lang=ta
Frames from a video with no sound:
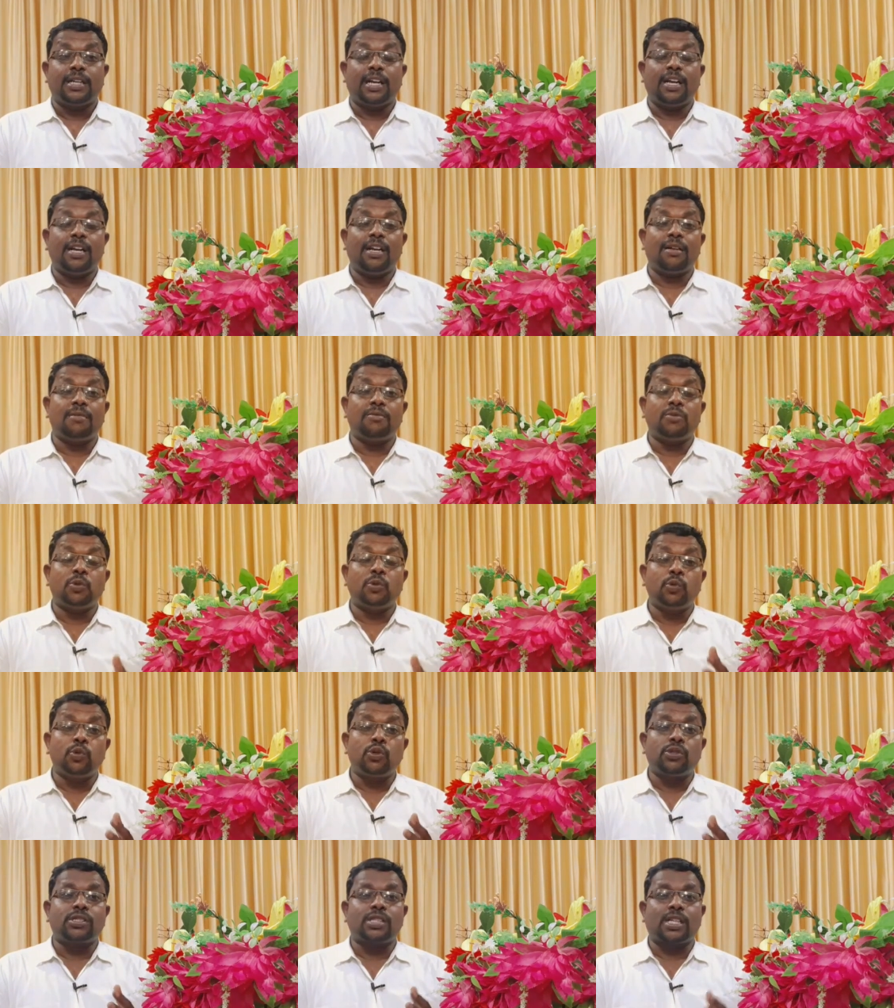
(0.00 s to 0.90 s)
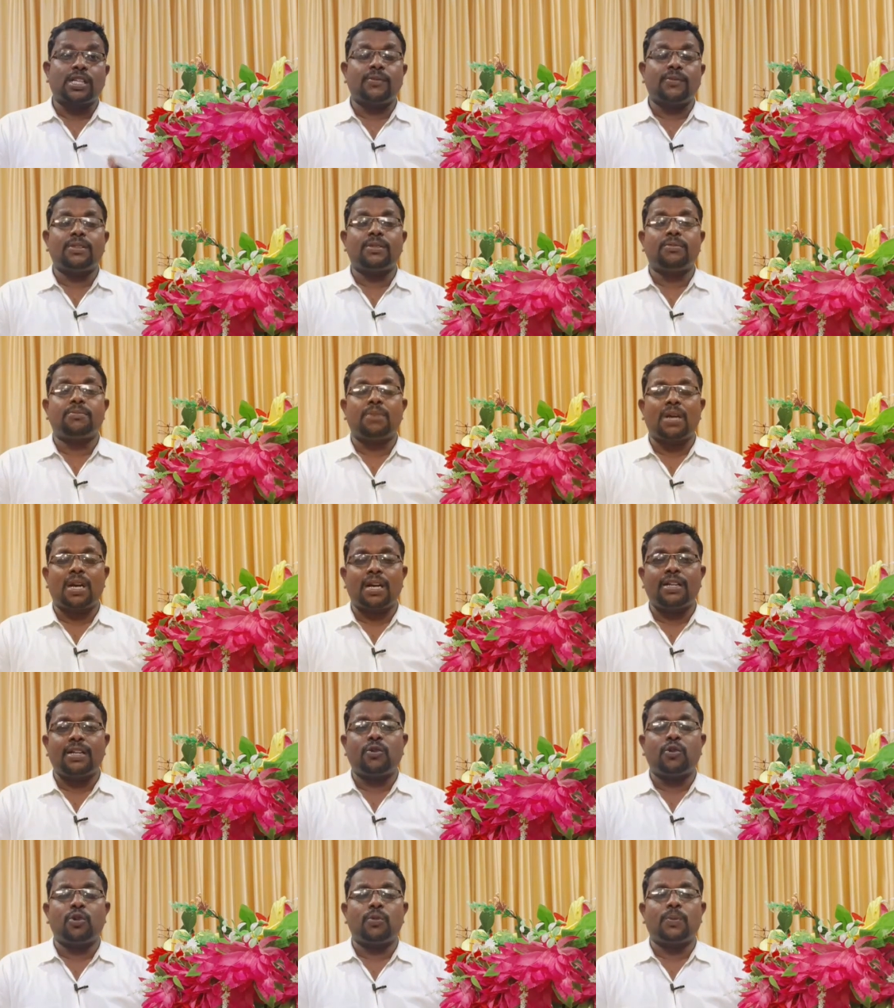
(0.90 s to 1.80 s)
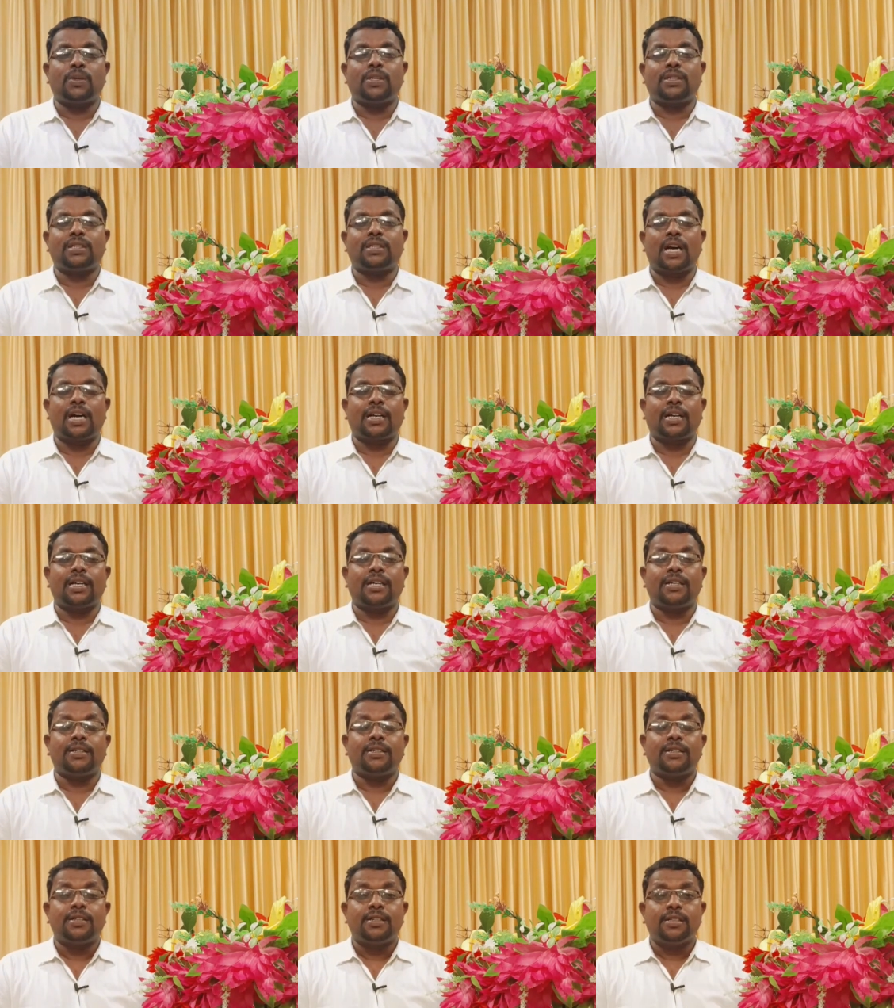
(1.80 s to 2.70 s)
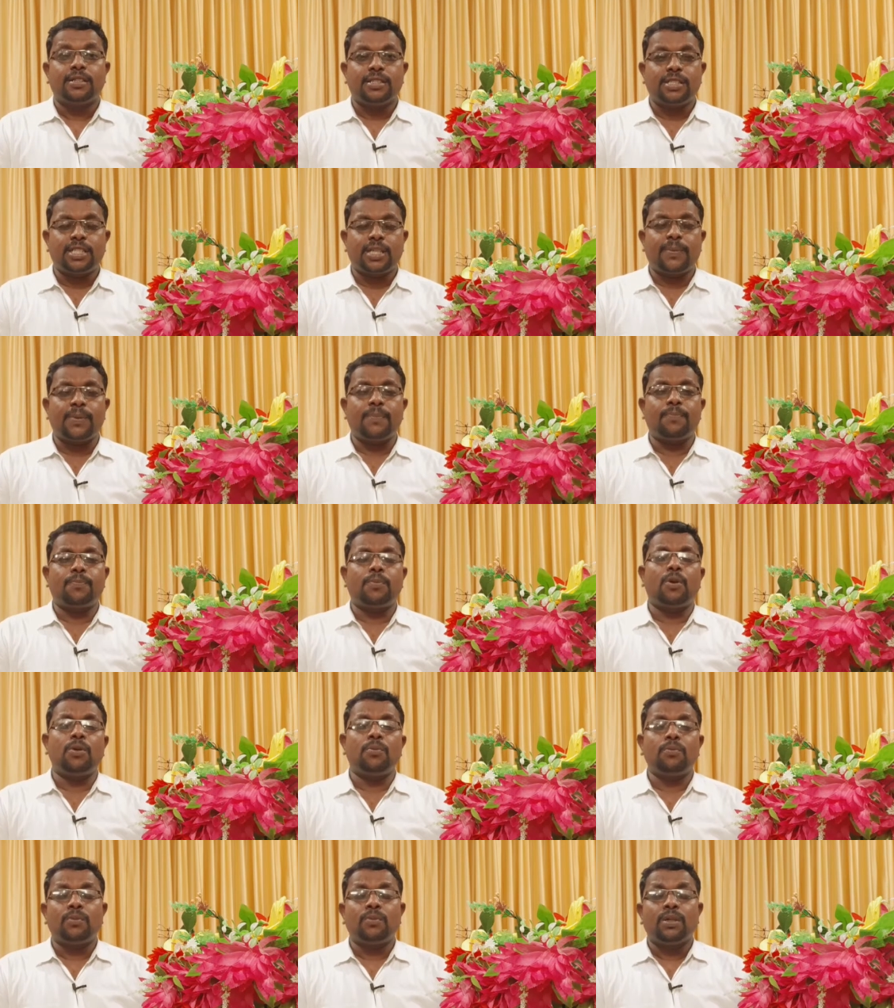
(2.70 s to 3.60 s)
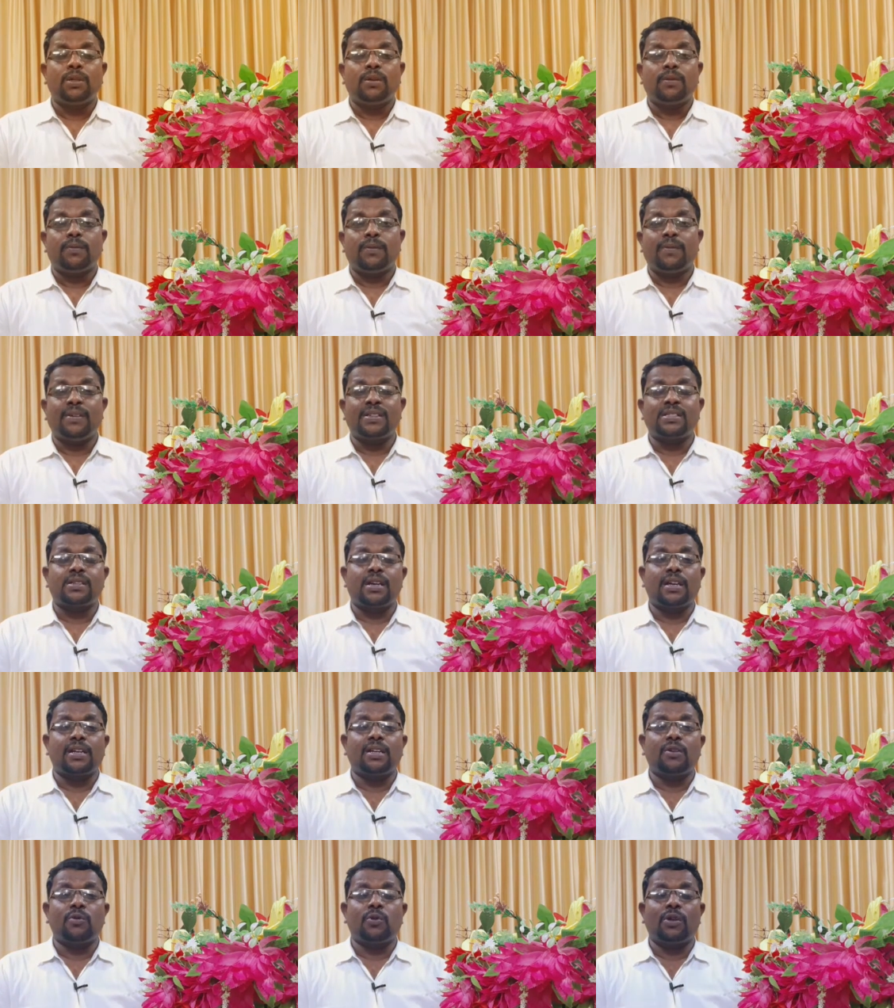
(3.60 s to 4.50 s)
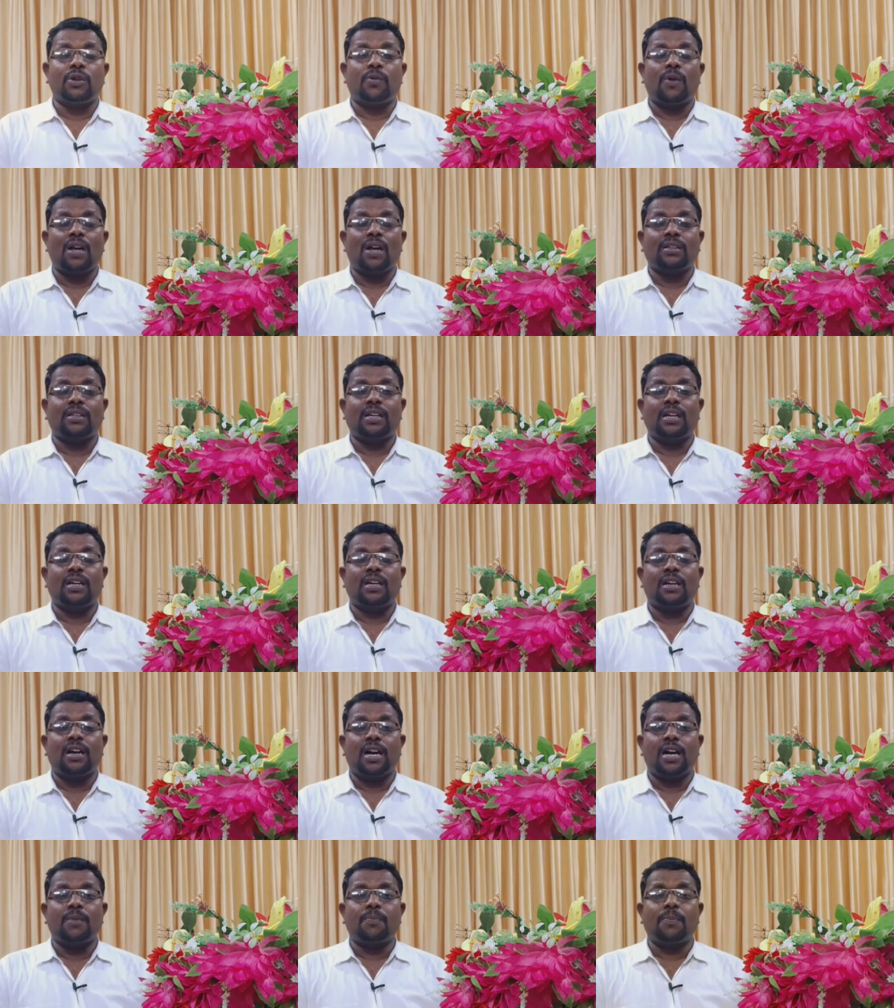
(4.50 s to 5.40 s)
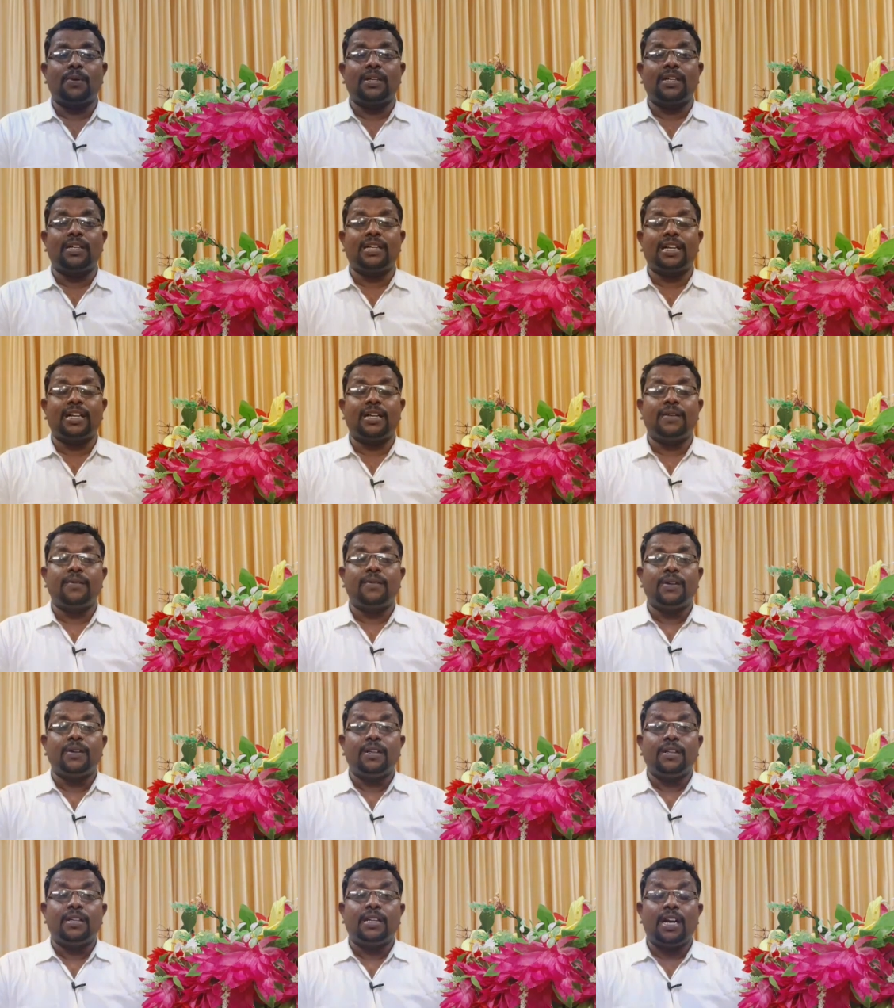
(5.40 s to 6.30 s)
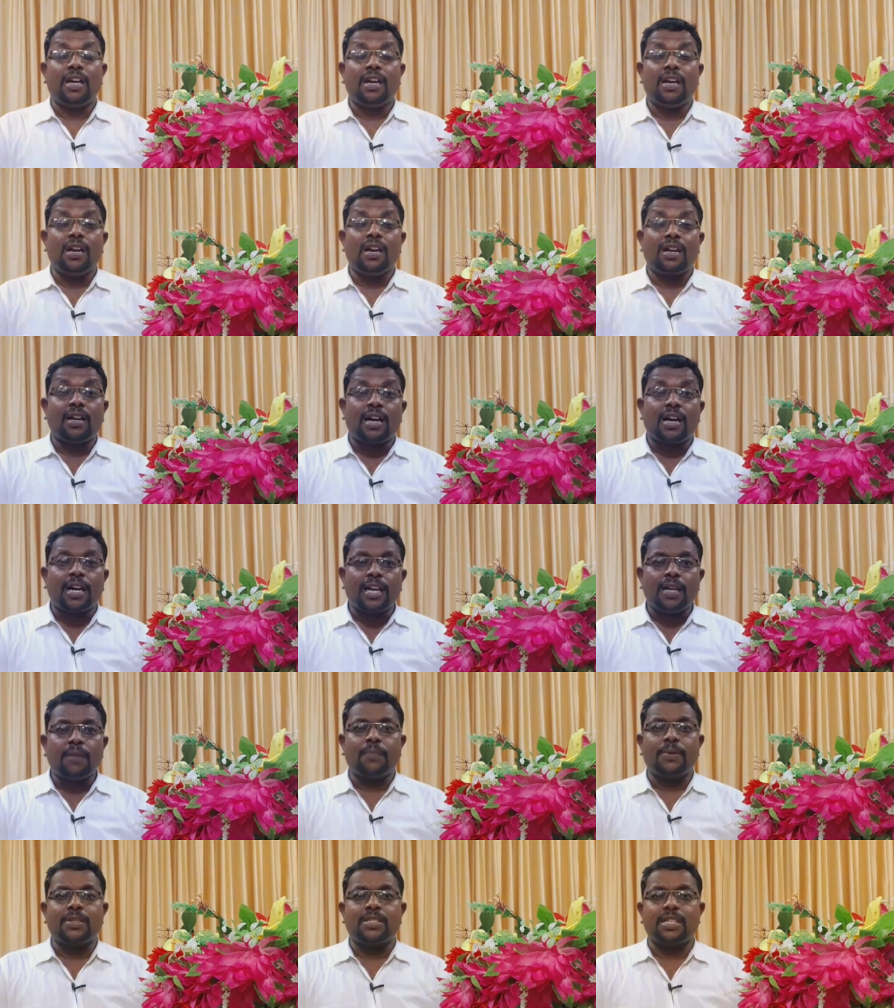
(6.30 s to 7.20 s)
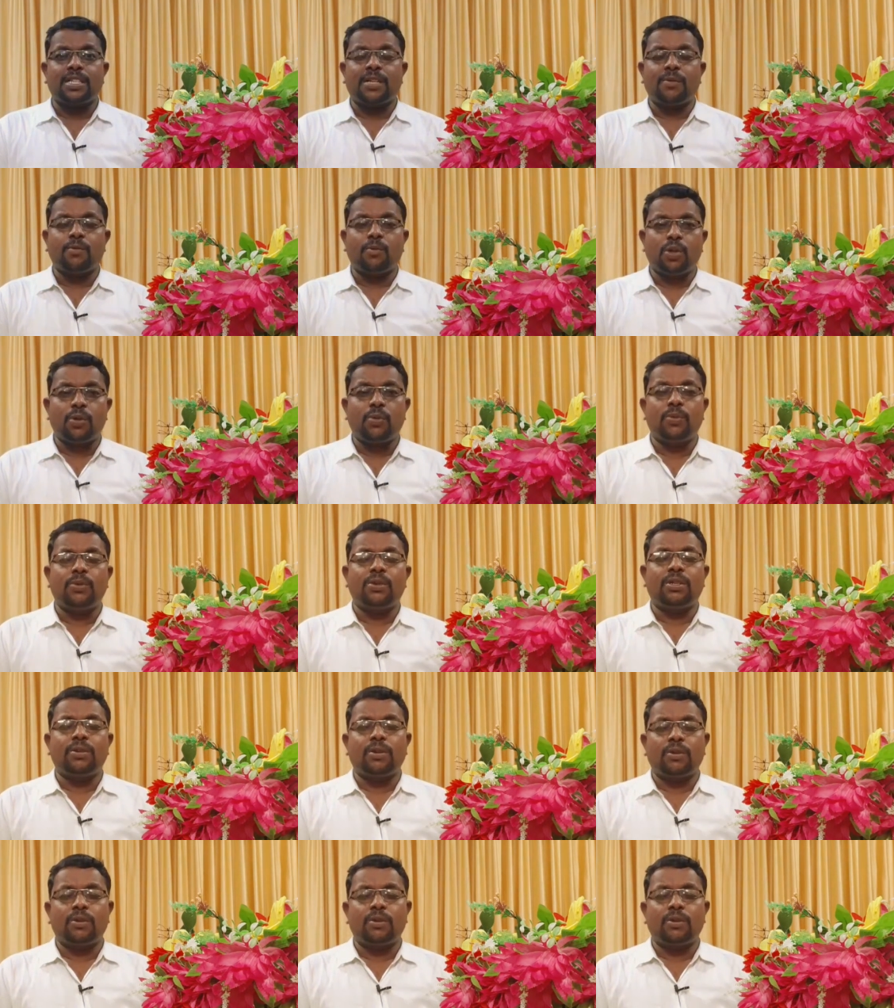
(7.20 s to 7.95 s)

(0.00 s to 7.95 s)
எல்லாம் நூறு சதவீத பலனை கொடுப்பதற்காக ஜெபிப்போம் விவசாயிகளுடைய வாழ்க்கையில் காணப்படுகின்ற எல்லா கடன் பிரச்சனை முடிவுக்கு